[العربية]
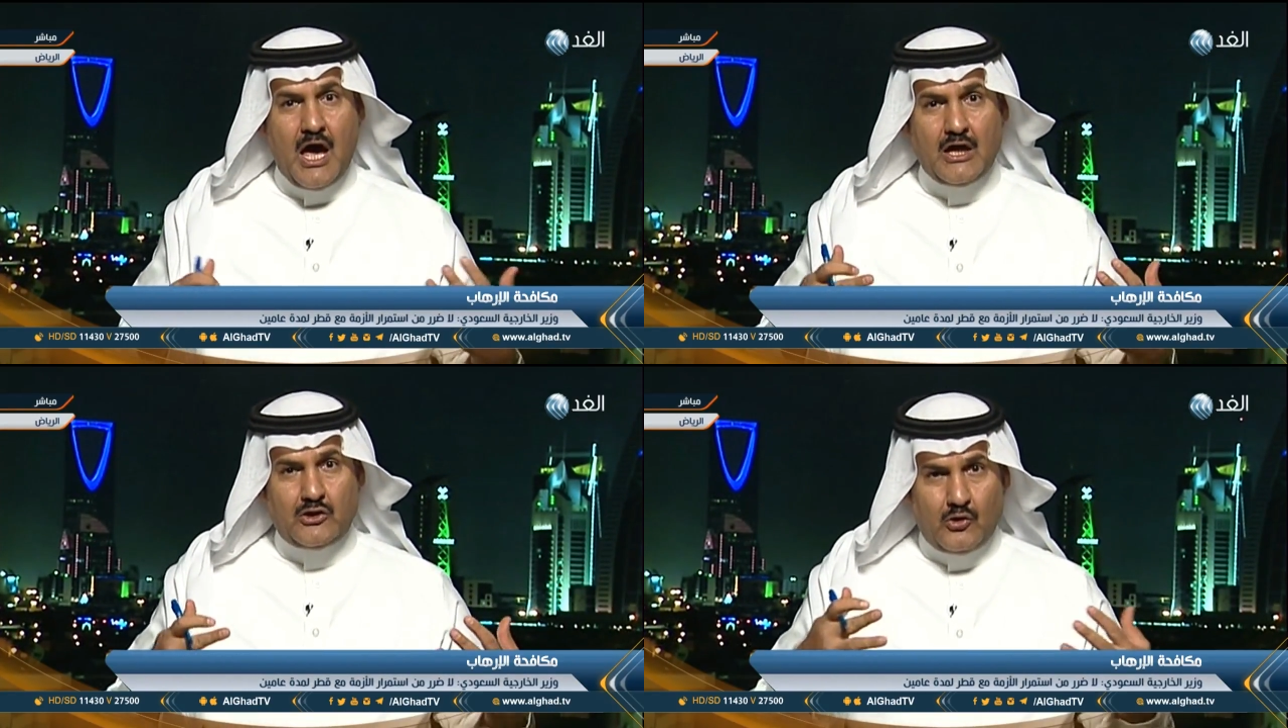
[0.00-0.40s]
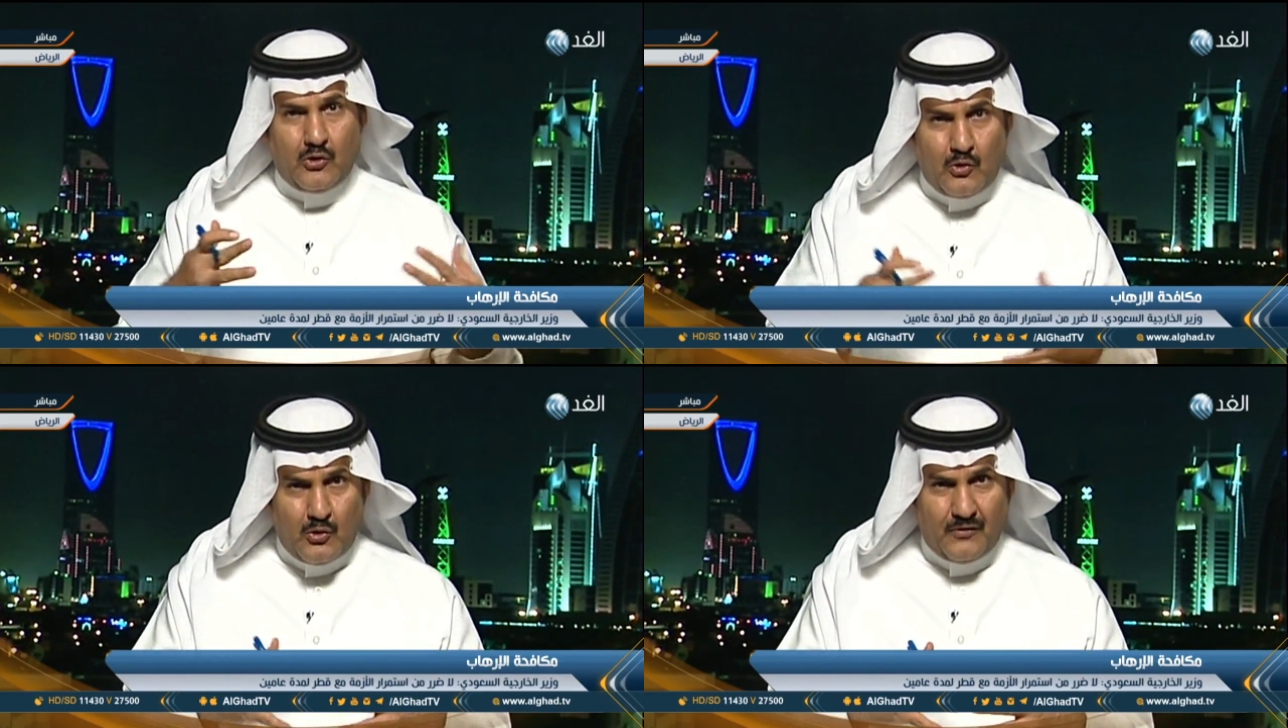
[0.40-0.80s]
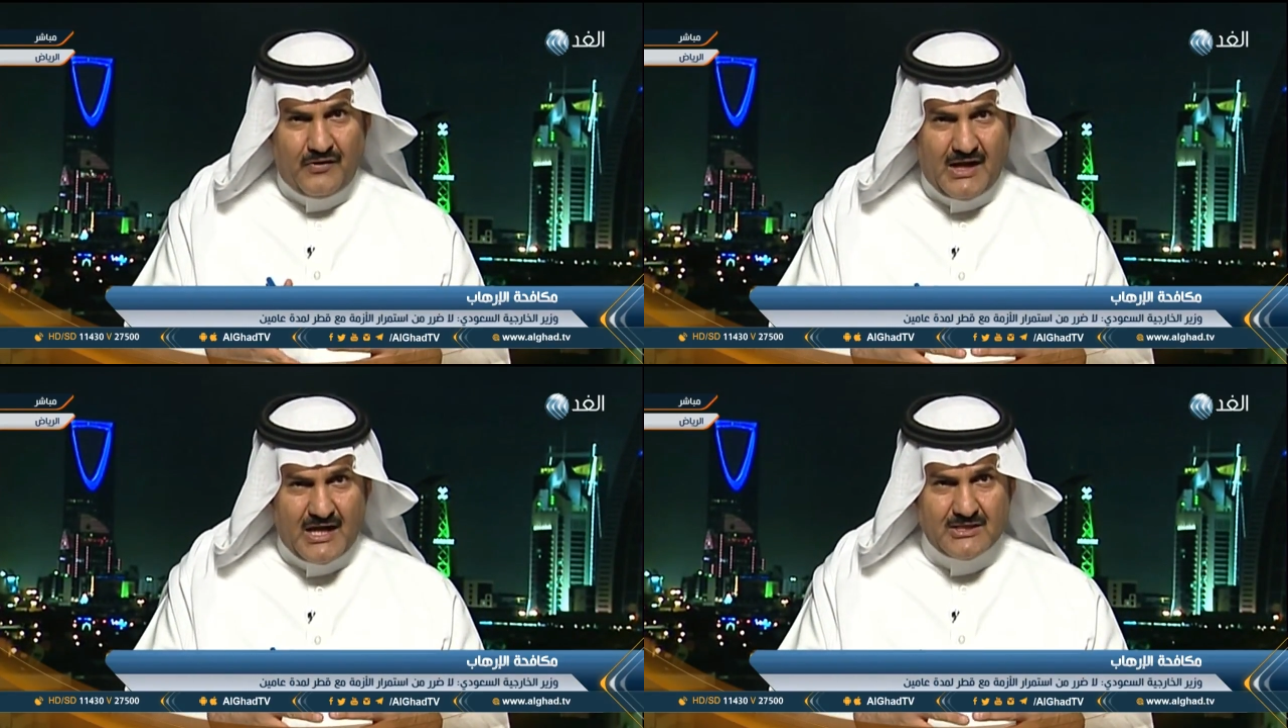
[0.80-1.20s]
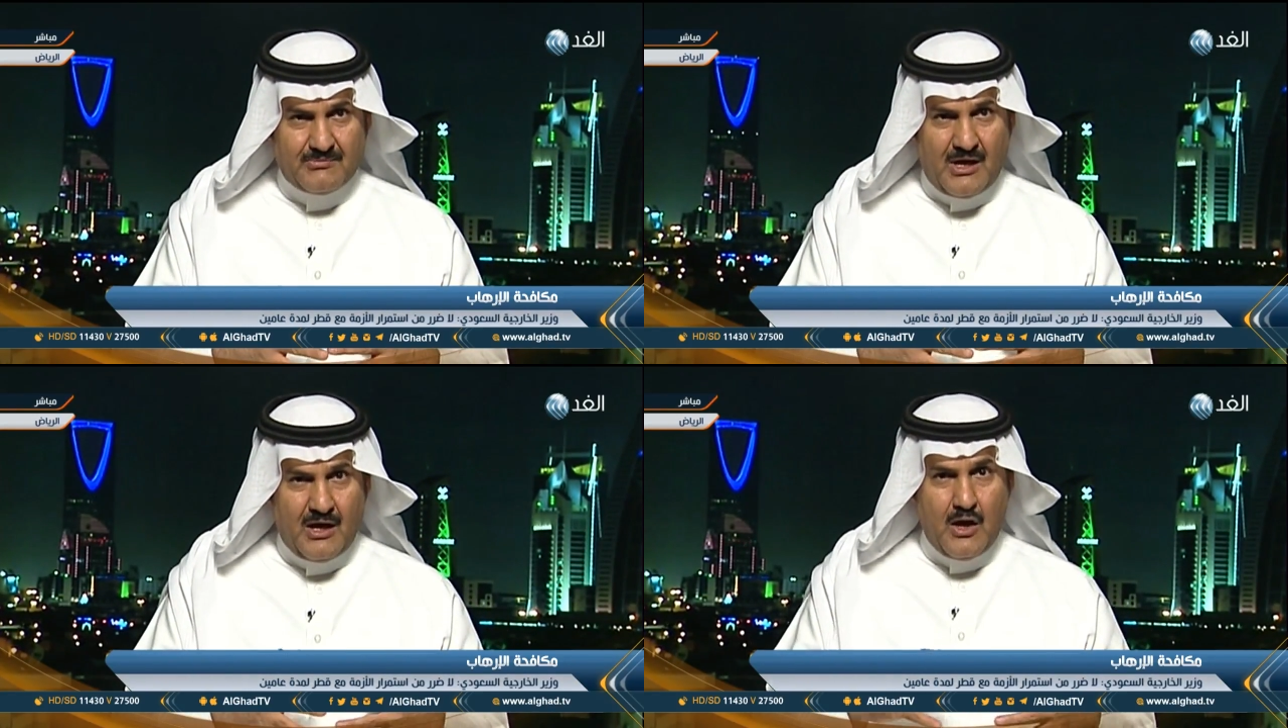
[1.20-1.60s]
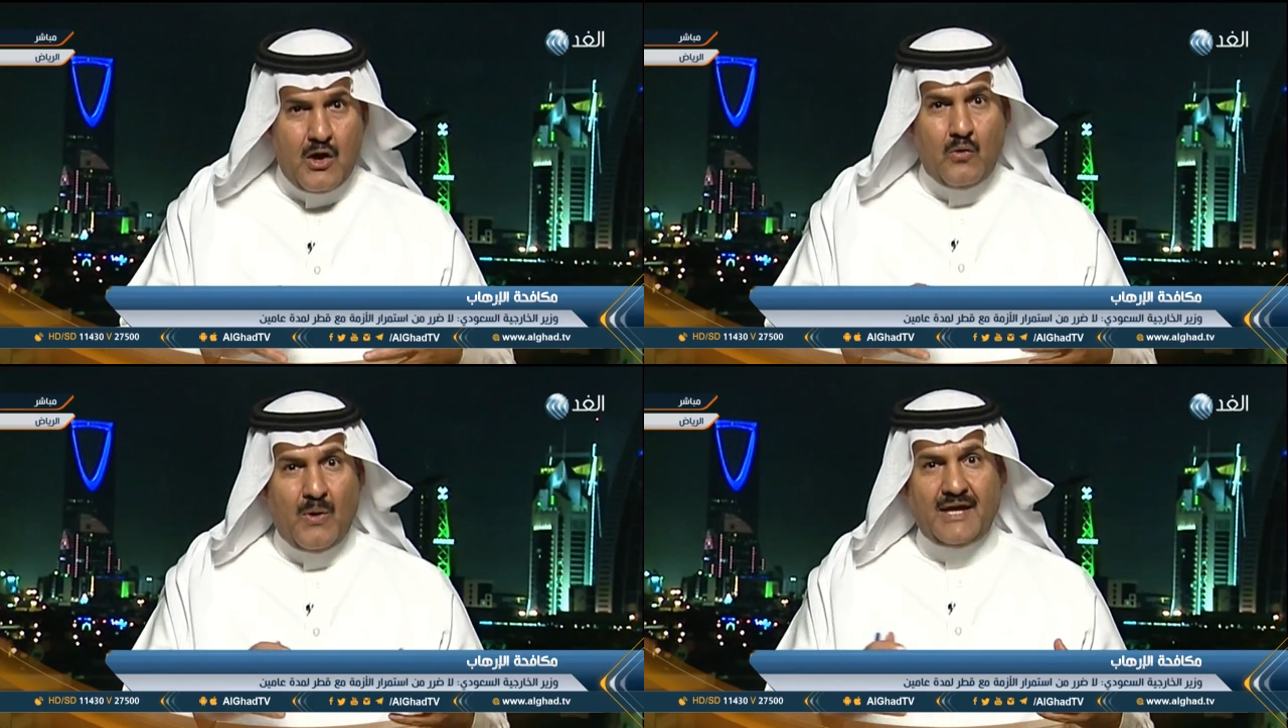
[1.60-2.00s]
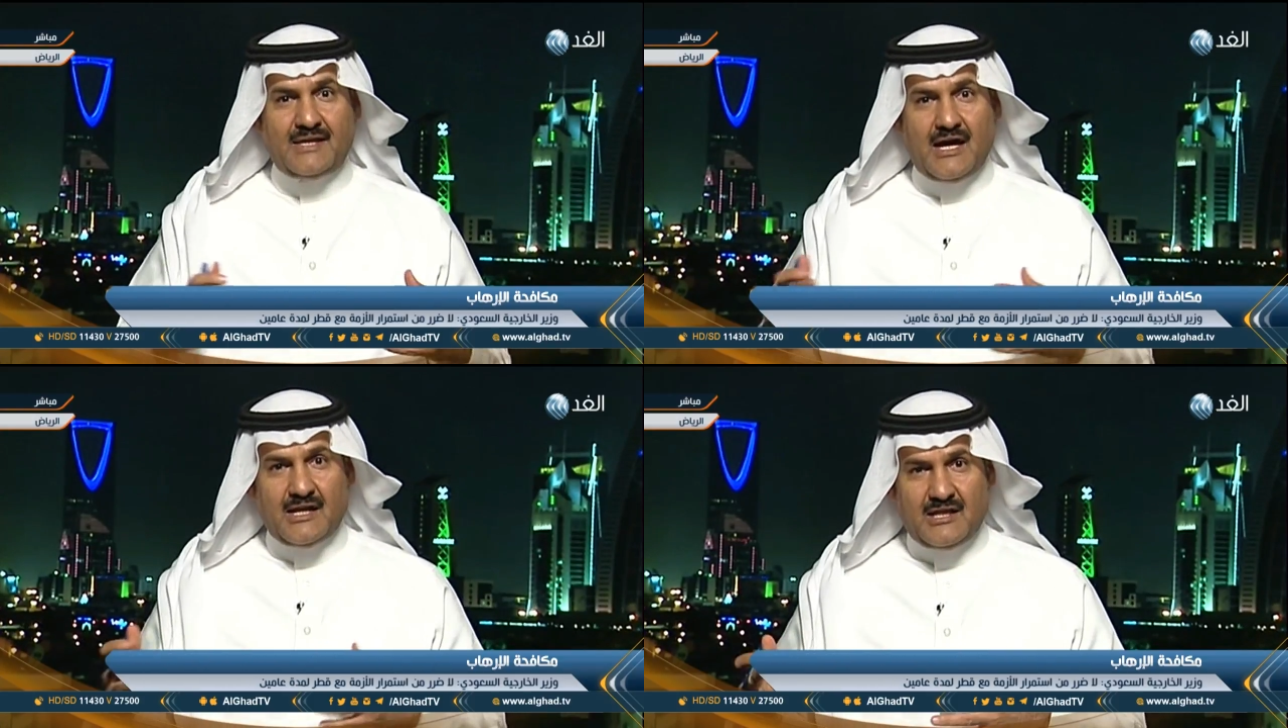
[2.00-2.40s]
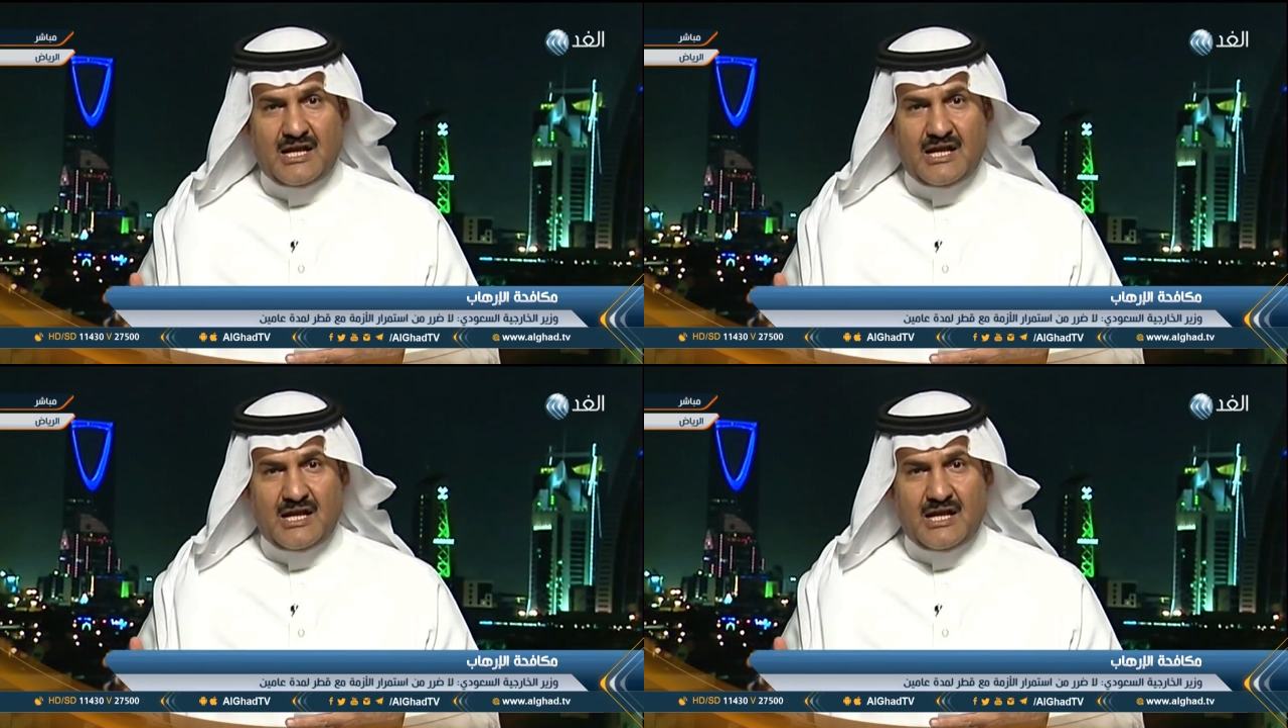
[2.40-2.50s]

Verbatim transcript: الدخول في الأزمة وإدارة